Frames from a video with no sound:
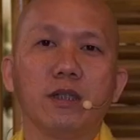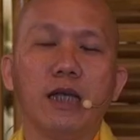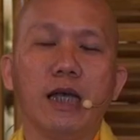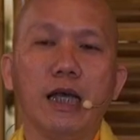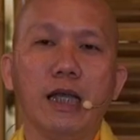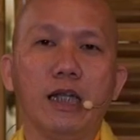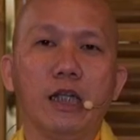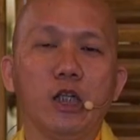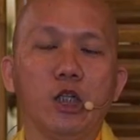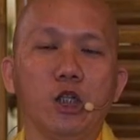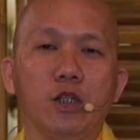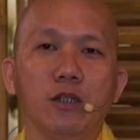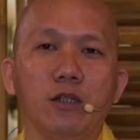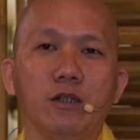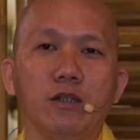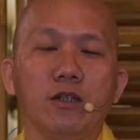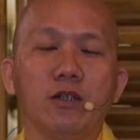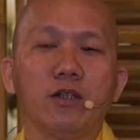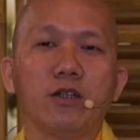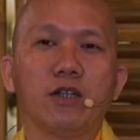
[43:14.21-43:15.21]
hành
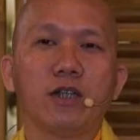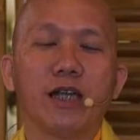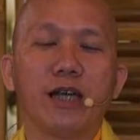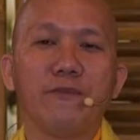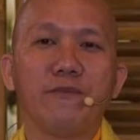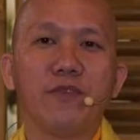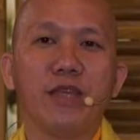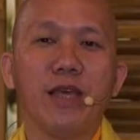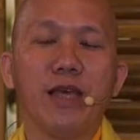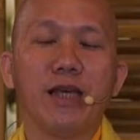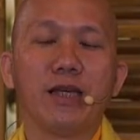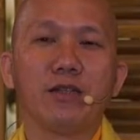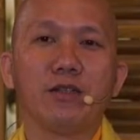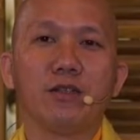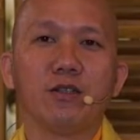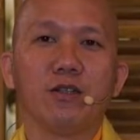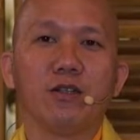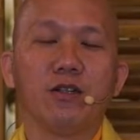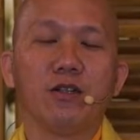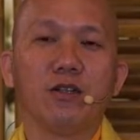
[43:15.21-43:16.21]
nó có cảm giác
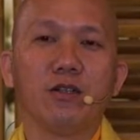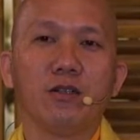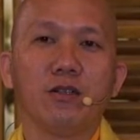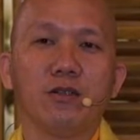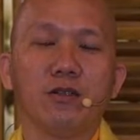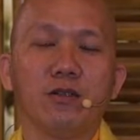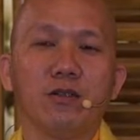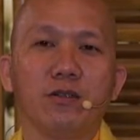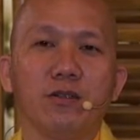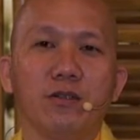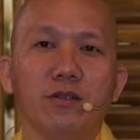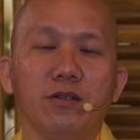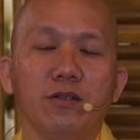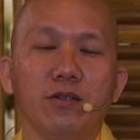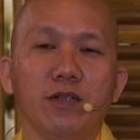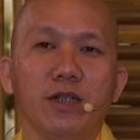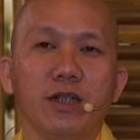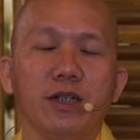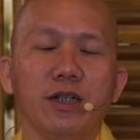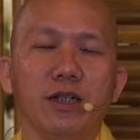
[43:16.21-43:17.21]
nó có
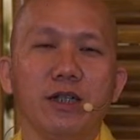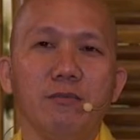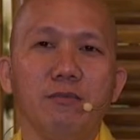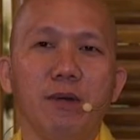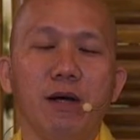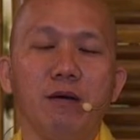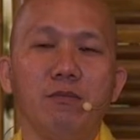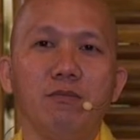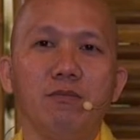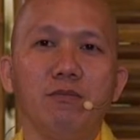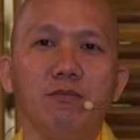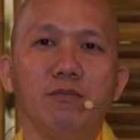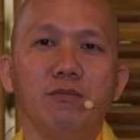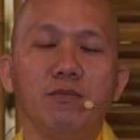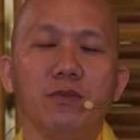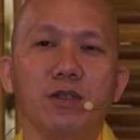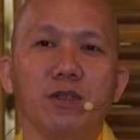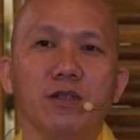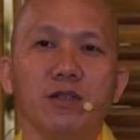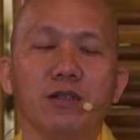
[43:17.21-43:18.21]
những cái hình bóng
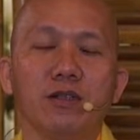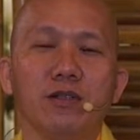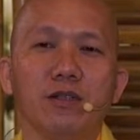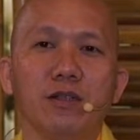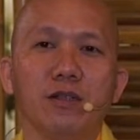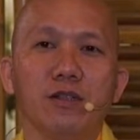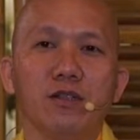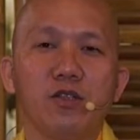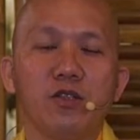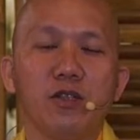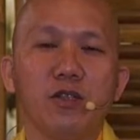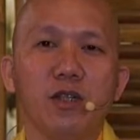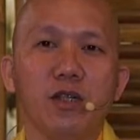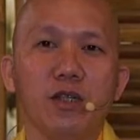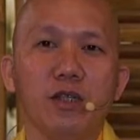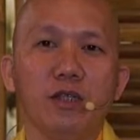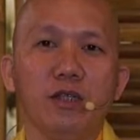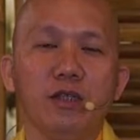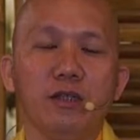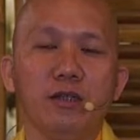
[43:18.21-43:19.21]
và nó có những cái suy
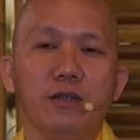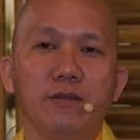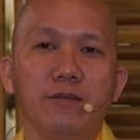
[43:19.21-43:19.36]
nghĩ